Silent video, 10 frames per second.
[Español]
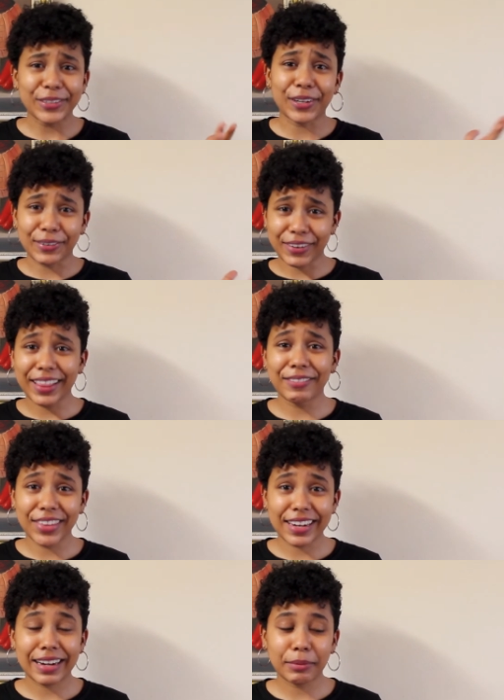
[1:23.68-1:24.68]
yo lo voy a
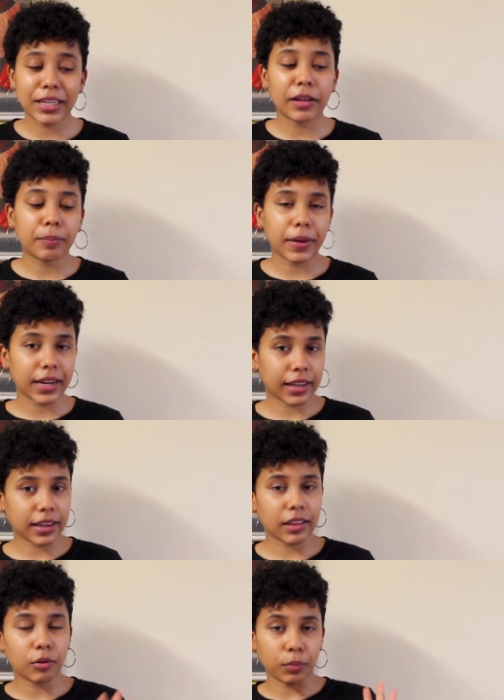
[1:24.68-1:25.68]
dividir a la mitad para que
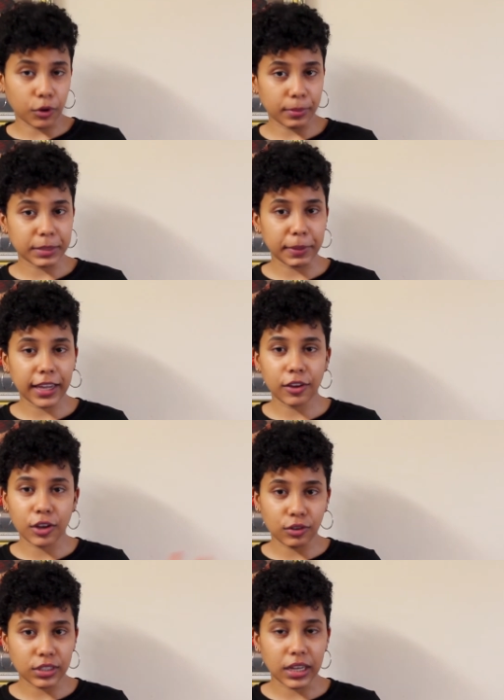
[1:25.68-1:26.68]
queden un poco más pequeño y
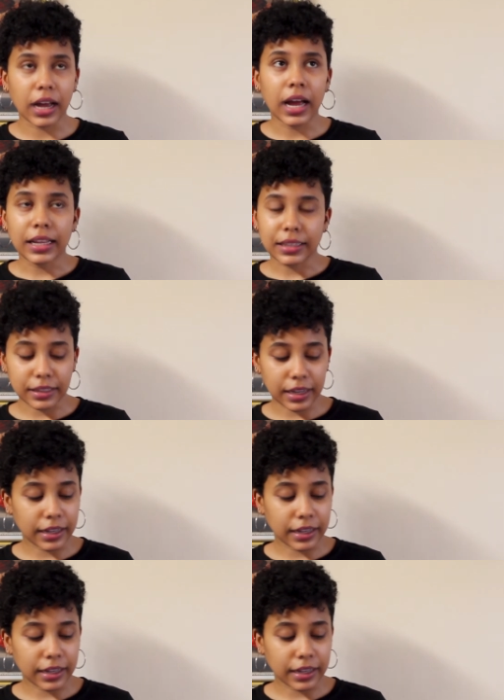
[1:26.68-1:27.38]
que no sea tanta